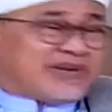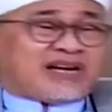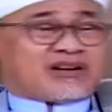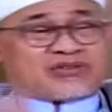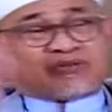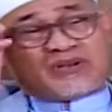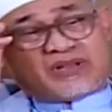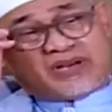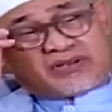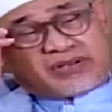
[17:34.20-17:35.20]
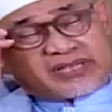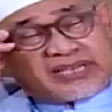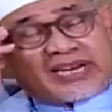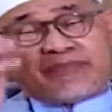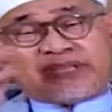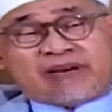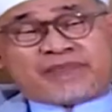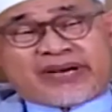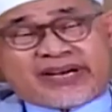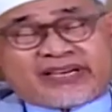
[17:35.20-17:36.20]
Maka Rasulullah SAW
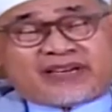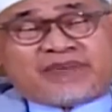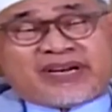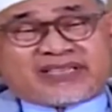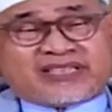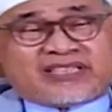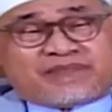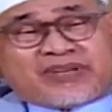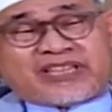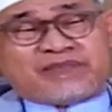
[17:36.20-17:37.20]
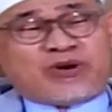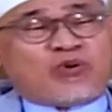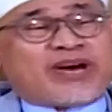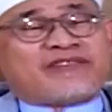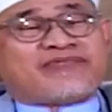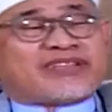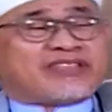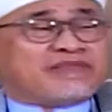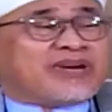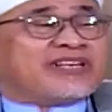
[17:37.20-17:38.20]
menyampaikan kepada Siti Fatimah, wahai
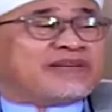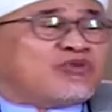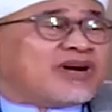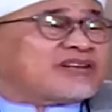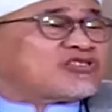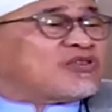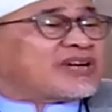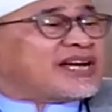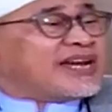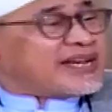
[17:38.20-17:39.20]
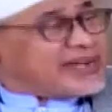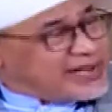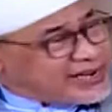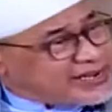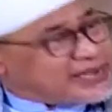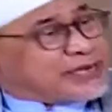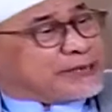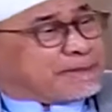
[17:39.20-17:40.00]
Fatimah, dia bukan seorang laki-laki.